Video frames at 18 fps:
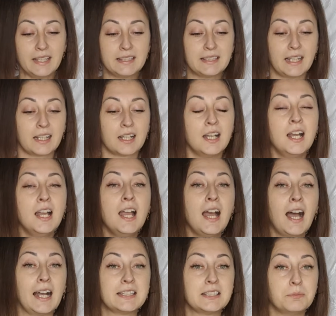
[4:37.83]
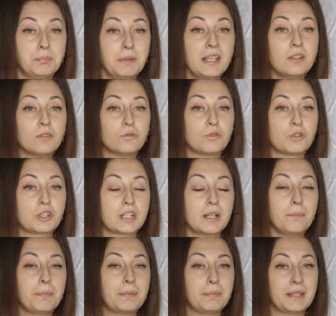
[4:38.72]
Итак, а теперь
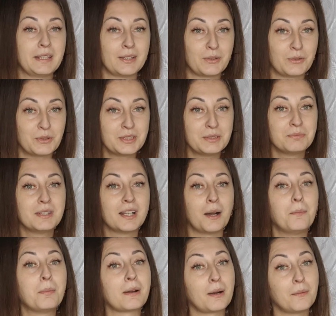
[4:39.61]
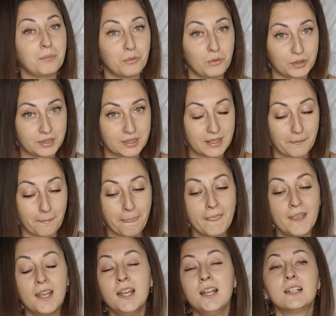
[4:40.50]
уже переходим к обработке.
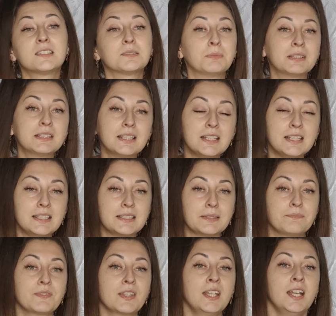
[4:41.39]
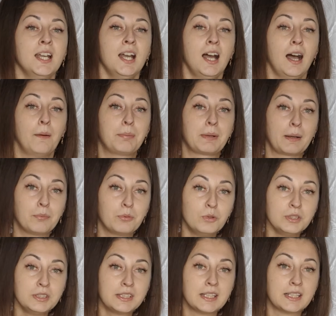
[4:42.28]
Смотрите,
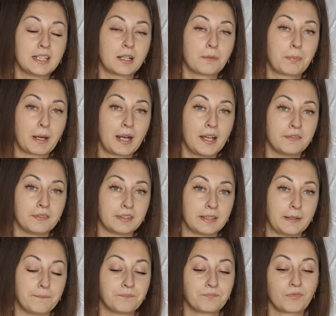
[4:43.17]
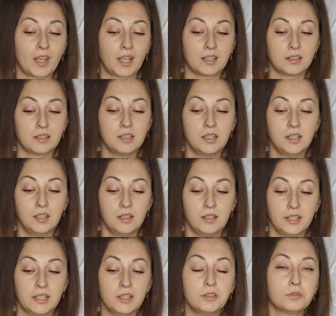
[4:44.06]
обработки, как правило, э,
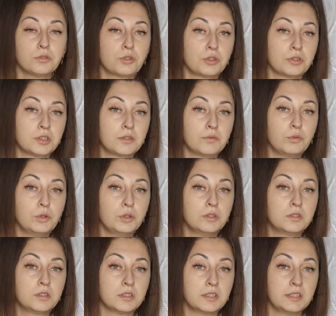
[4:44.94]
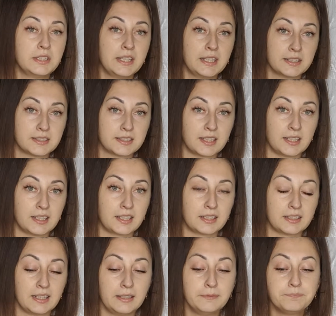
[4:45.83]
их существует
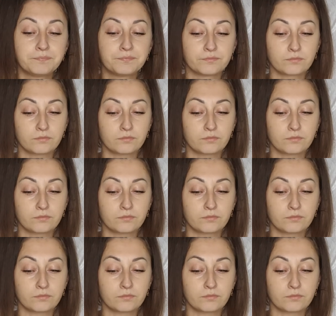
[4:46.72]
несколько, да?